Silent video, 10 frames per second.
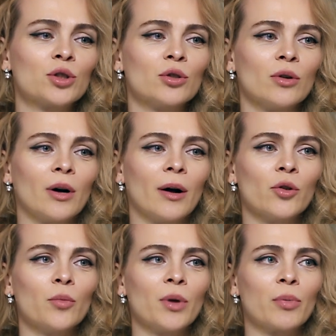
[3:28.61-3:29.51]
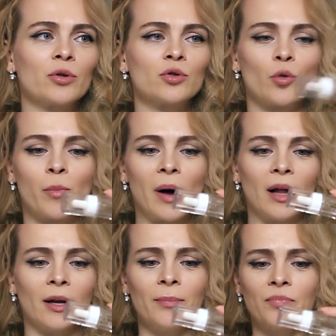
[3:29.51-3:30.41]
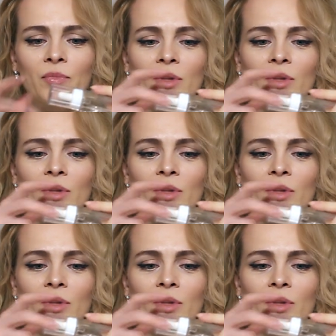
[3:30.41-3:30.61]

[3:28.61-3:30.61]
что оно мне просто упало,